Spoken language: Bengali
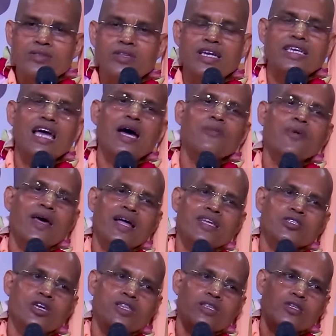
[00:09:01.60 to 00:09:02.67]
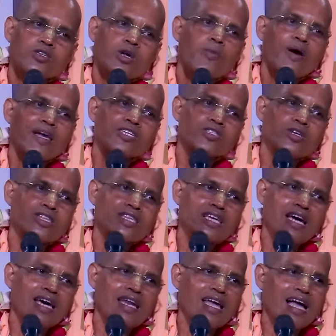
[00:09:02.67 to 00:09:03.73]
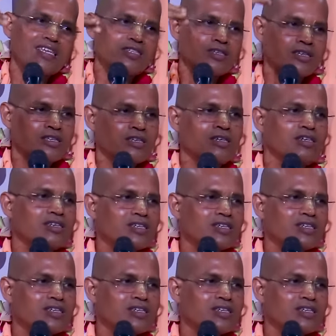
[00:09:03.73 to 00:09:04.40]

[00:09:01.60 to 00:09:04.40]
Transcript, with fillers: তো এটা আপনারা সবাই সত্যিকারে আসক্ত